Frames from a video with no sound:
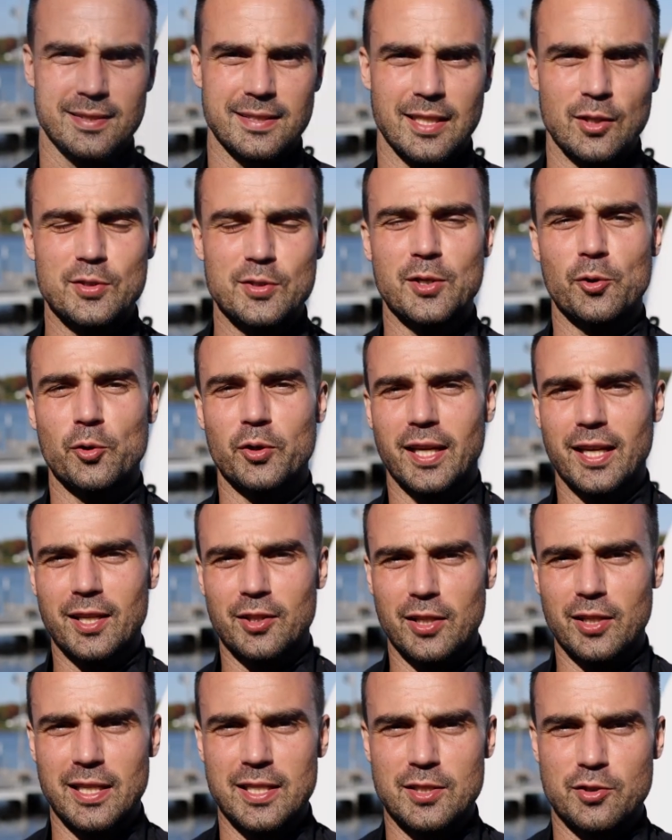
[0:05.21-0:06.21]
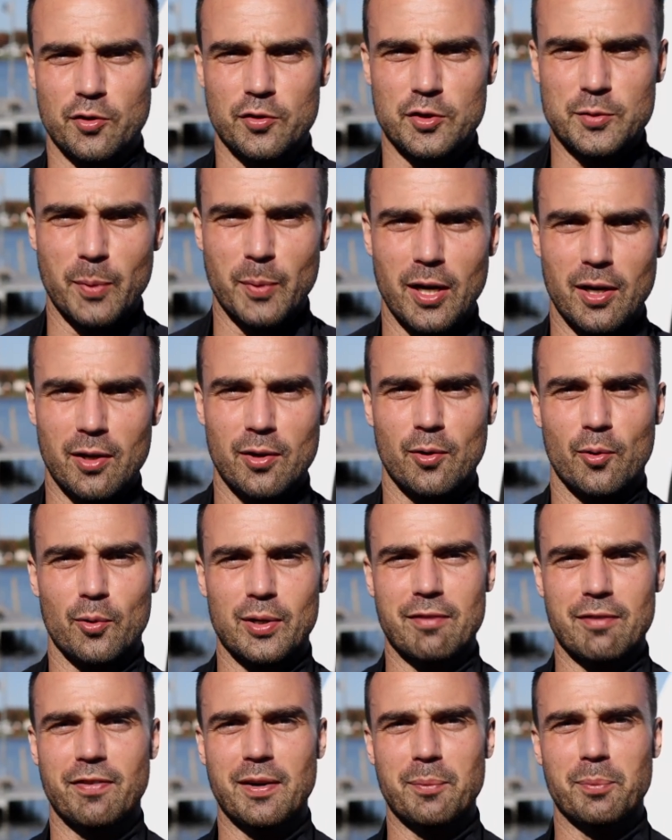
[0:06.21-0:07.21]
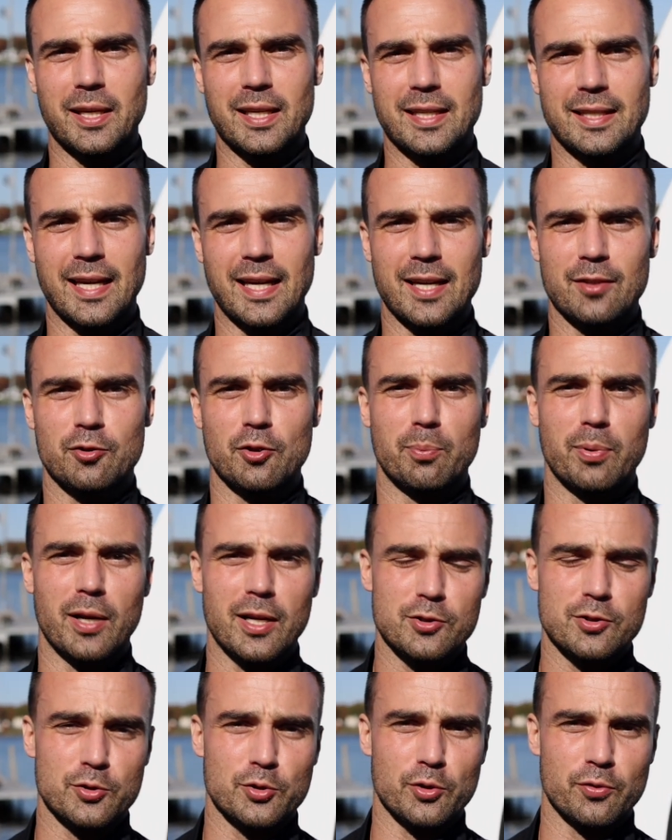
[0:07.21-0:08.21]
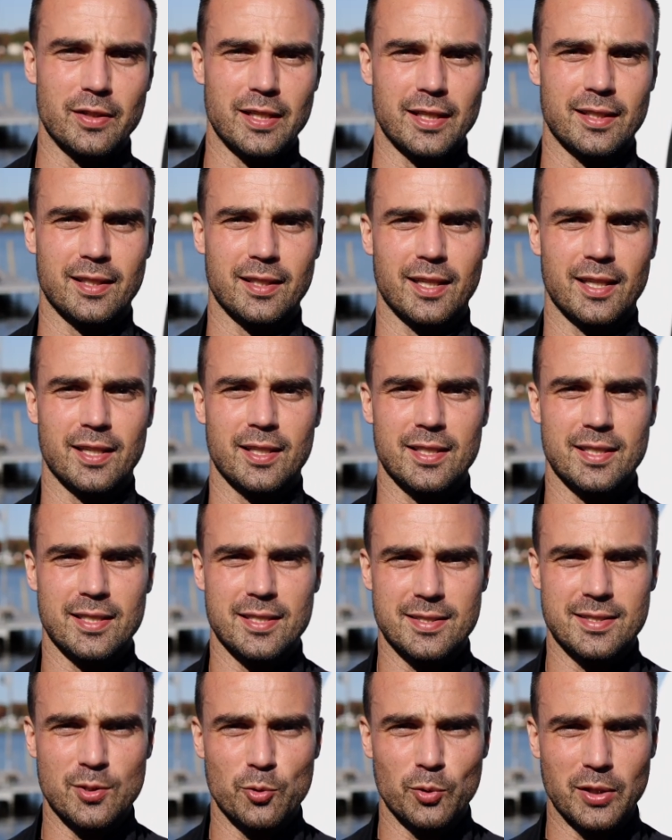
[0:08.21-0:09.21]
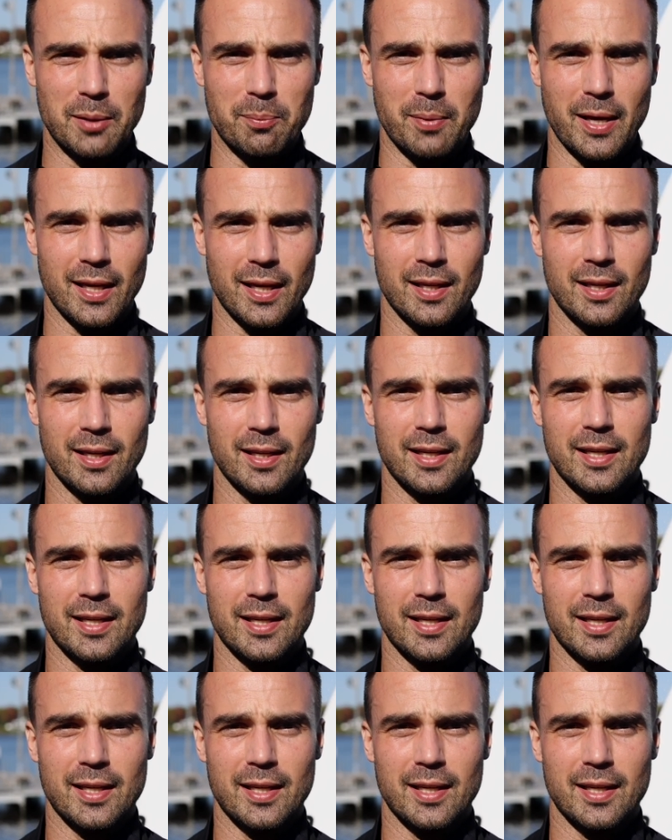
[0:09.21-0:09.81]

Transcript: Salut, c'est Audric de eSurf Sport, les fabricants de planches de surf électrique ici au Québec.